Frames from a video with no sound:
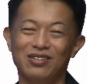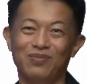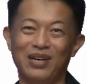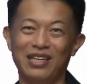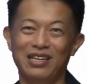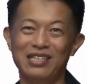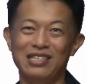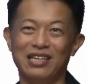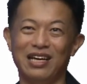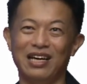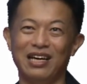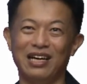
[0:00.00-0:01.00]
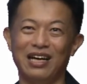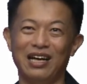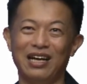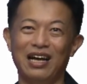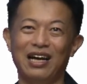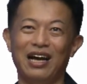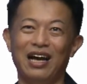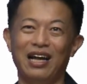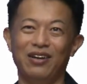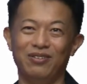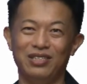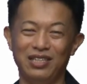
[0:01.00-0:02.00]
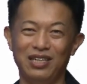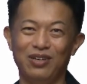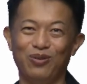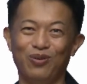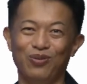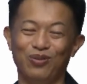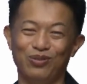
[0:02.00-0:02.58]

までに時間がかかるしここの